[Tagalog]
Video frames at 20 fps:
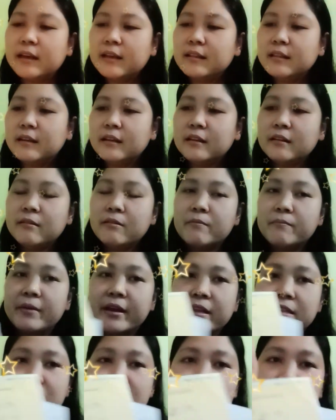And then yung
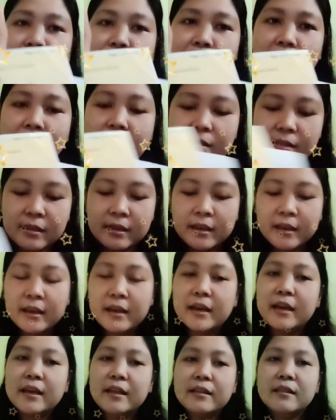marriage certificate
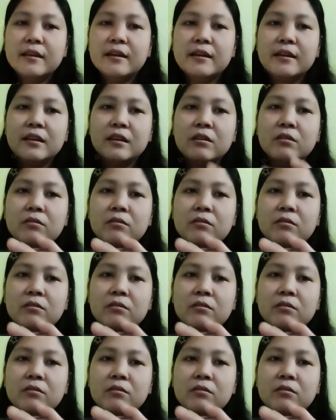and then